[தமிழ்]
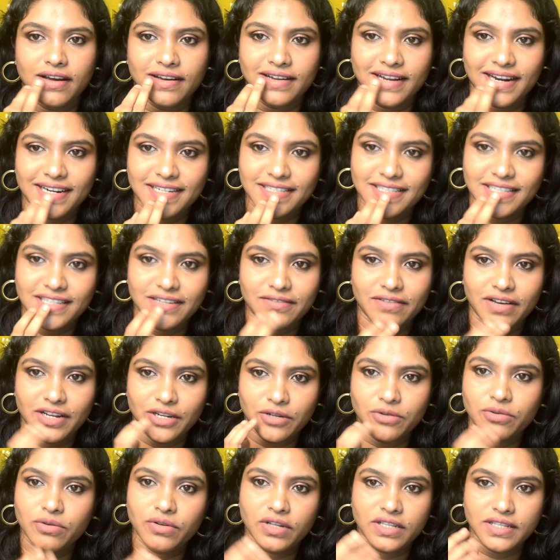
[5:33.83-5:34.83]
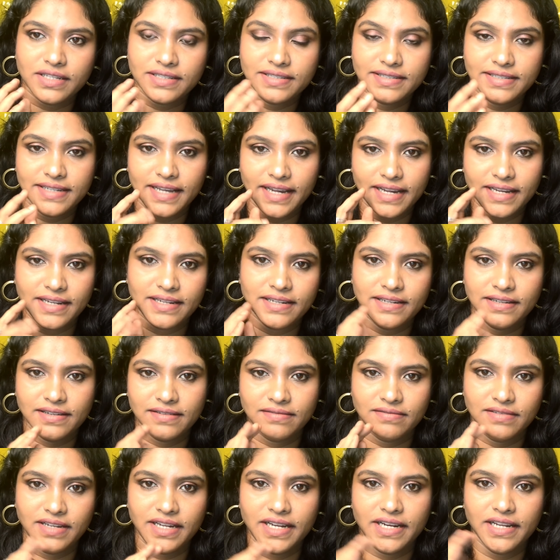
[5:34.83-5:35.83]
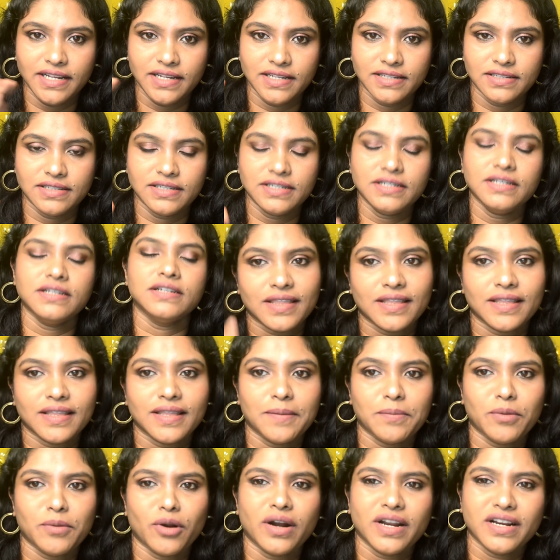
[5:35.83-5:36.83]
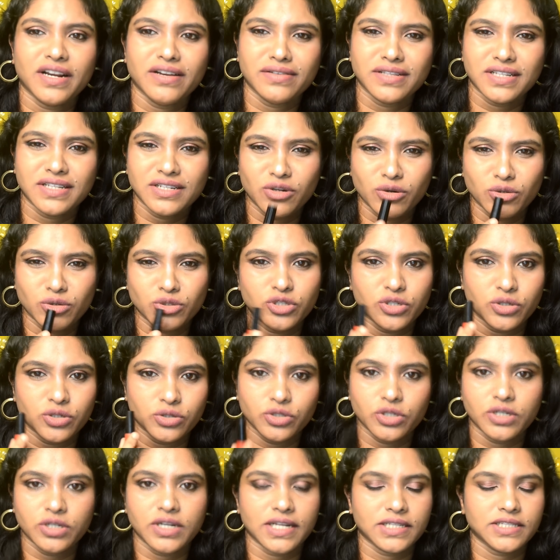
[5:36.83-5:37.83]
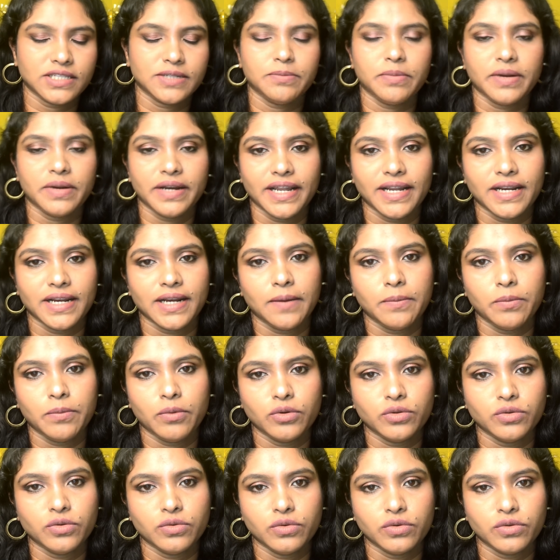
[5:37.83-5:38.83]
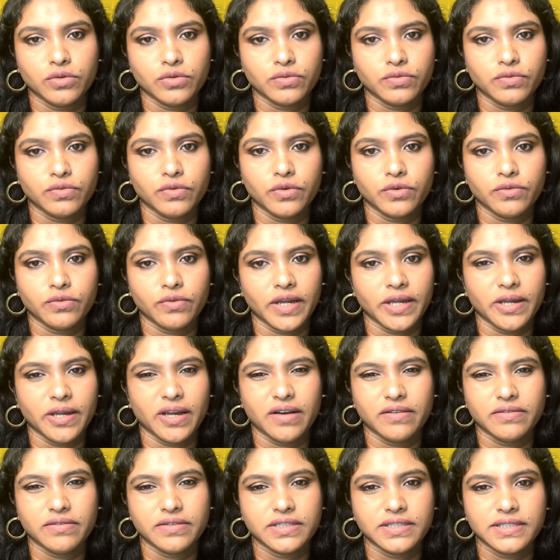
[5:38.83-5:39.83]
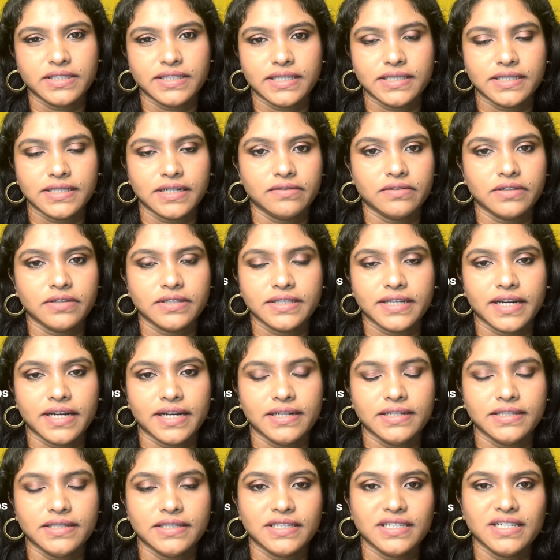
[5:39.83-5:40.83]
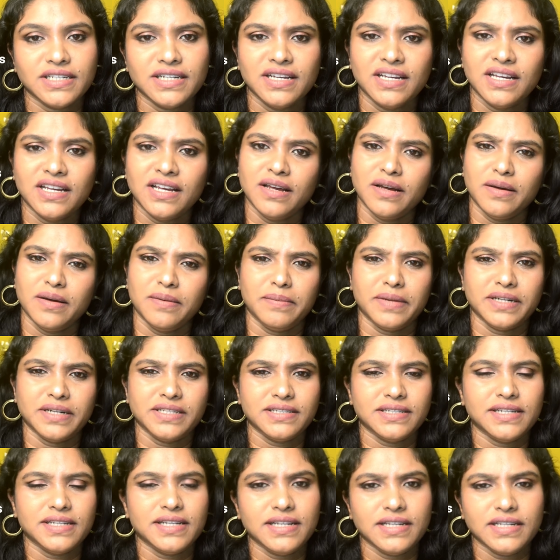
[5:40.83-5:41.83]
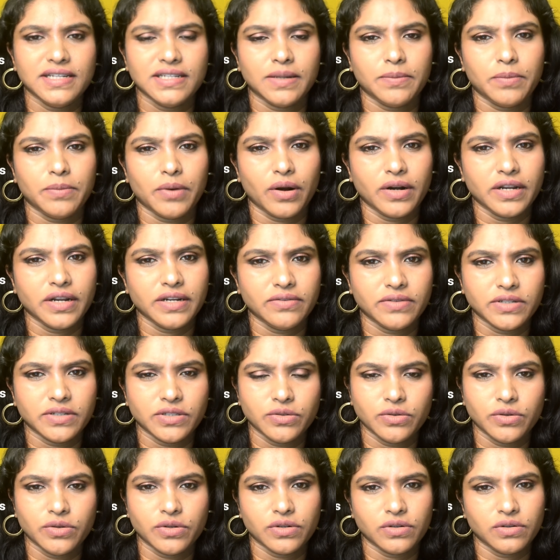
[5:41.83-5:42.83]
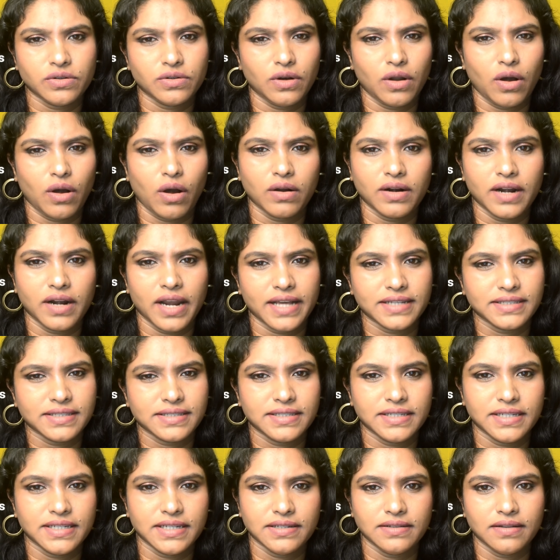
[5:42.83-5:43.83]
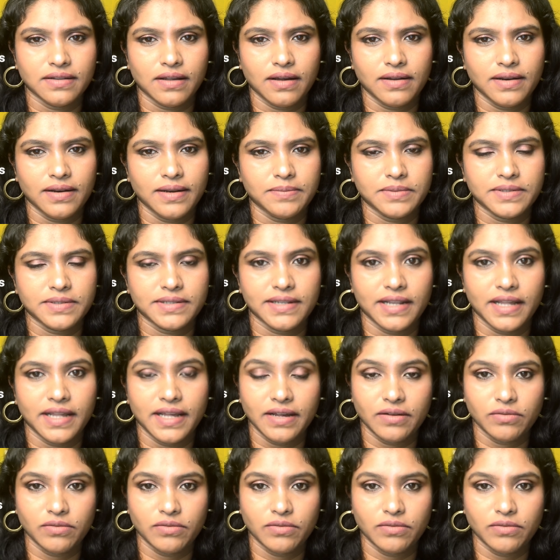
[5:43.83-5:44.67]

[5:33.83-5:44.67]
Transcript: கடைசி வரைக்கும் அந்த ஸ்டெயின் நீடிக்குது இந்த ப்ராடக்ட் வந்து கொஞ்சம் கொஞ்சம் டச்சப் பண்ணிங்கன்னா போதும் ஒரு ஃபோர் ஃபைவ் ஹவர்ஸ் சிக்ஸ் ஹவர்ஸ் கழிஞ்சு பட் ஸ்டில் இந்த ப்ராடக்ட் வந்து ஒரு லாங் லாஸ்டிங் தான் லிப்ஸில்